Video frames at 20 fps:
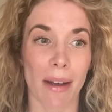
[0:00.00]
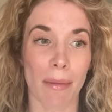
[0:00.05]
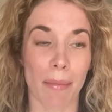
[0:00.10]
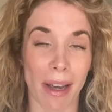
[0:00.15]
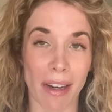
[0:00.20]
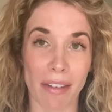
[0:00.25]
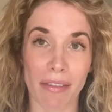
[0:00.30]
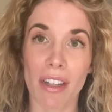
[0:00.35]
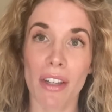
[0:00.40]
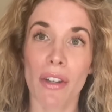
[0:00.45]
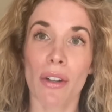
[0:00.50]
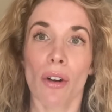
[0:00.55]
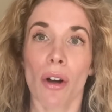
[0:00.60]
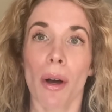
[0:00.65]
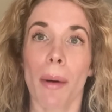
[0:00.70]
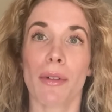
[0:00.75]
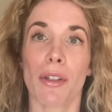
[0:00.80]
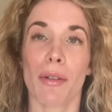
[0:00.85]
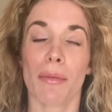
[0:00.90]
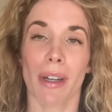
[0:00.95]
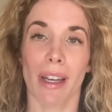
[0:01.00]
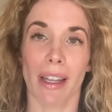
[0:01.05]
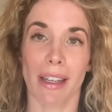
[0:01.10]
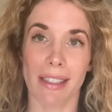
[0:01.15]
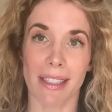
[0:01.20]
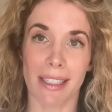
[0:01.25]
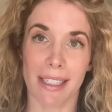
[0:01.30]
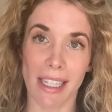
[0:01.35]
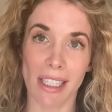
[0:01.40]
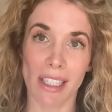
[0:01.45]
Mein Video kommt
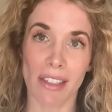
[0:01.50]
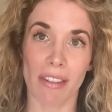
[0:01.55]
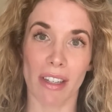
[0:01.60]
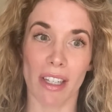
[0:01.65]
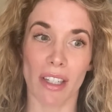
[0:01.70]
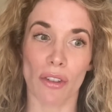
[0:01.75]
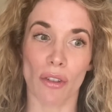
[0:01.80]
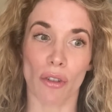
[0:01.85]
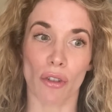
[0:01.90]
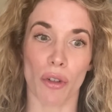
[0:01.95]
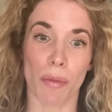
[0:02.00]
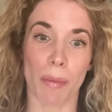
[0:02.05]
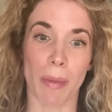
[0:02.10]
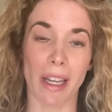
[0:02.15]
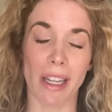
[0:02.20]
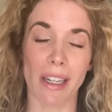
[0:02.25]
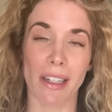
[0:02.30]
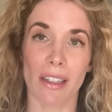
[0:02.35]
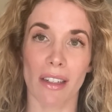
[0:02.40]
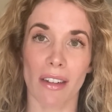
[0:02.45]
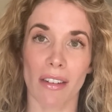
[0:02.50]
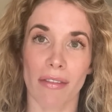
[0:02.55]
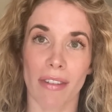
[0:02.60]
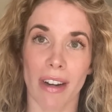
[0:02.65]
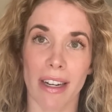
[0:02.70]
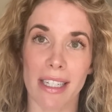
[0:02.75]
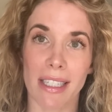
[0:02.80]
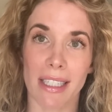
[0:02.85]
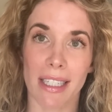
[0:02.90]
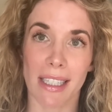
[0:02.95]
übrigens deswegen so spät,
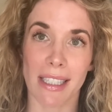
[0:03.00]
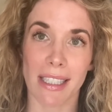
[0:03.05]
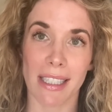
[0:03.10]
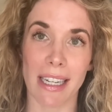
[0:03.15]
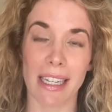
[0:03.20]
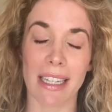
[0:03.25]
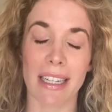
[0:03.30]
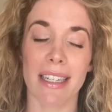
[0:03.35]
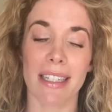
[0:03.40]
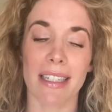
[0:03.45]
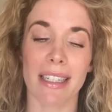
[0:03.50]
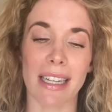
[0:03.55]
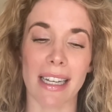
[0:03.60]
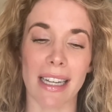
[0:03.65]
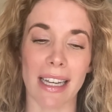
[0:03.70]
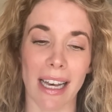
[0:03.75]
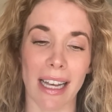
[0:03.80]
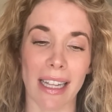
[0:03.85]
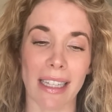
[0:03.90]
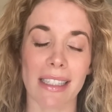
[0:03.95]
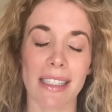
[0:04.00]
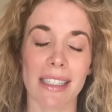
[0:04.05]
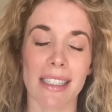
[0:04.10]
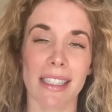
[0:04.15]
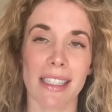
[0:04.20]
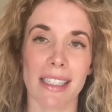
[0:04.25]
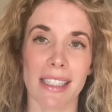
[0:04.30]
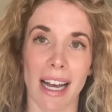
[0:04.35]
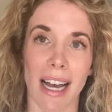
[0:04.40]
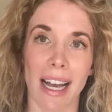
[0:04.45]
weil ich tatsächlich die
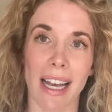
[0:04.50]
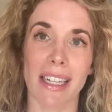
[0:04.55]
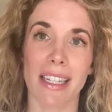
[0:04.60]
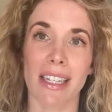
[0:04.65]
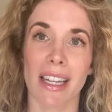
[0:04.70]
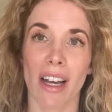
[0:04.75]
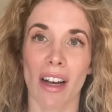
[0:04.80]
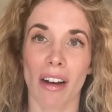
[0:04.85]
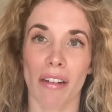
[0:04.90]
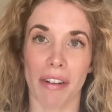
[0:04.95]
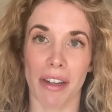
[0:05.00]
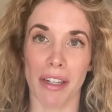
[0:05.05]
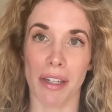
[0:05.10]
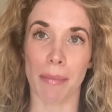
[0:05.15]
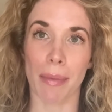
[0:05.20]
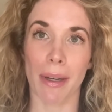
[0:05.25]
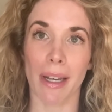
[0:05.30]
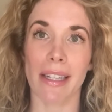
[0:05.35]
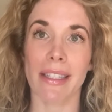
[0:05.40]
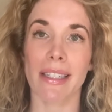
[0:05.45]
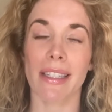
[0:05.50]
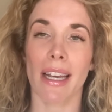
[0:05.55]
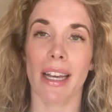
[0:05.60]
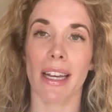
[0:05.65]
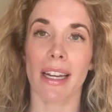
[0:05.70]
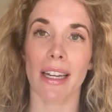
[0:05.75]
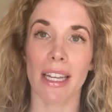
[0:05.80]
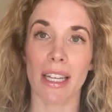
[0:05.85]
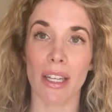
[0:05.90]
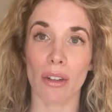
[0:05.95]
ganze Zeit auf eine
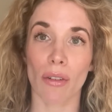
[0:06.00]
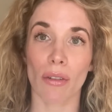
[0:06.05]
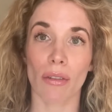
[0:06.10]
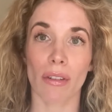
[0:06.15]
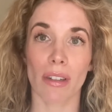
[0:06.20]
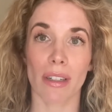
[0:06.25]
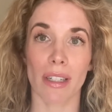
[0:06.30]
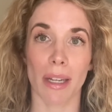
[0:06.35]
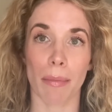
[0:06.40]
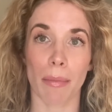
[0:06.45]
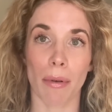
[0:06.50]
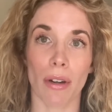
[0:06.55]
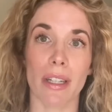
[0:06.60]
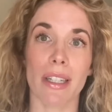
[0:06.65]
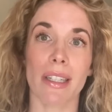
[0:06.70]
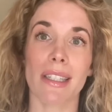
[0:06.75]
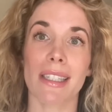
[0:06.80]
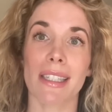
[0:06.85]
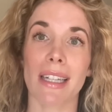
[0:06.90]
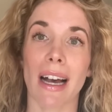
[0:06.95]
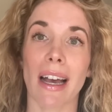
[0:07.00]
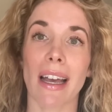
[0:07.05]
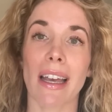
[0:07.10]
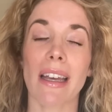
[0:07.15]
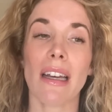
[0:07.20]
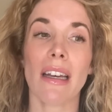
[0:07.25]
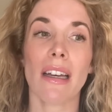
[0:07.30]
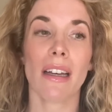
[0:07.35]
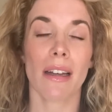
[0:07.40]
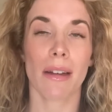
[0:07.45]
Presseerklärung der
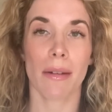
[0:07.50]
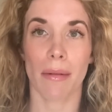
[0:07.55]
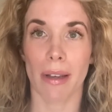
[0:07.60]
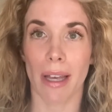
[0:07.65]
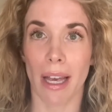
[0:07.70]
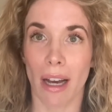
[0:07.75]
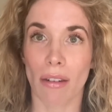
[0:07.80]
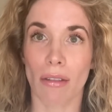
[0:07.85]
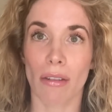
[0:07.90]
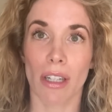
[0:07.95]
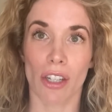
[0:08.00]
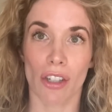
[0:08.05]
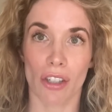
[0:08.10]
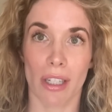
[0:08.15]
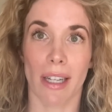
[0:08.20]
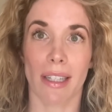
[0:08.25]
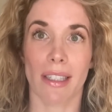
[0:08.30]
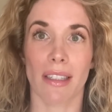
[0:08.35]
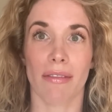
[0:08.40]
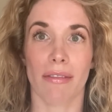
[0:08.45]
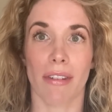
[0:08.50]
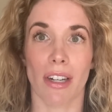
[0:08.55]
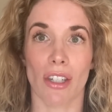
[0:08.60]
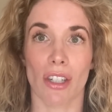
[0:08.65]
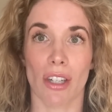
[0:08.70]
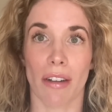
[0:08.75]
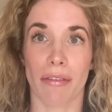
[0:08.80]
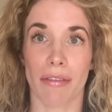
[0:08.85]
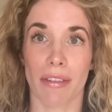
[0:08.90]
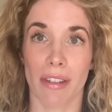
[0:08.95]
Polizei, ergo der
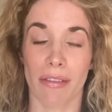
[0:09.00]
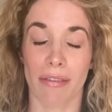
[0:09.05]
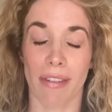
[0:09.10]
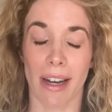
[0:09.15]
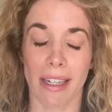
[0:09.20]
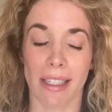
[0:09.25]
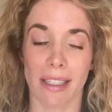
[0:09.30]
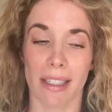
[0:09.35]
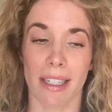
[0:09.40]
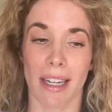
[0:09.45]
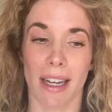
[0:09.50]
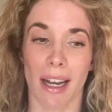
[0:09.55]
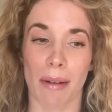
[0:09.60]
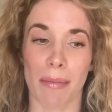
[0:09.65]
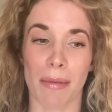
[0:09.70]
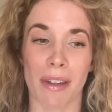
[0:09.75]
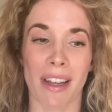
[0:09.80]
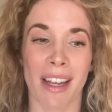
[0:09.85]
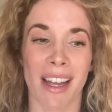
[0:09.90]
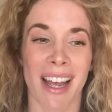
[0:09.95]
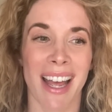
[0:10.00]
Staatsanwaltschaft, gewartet habe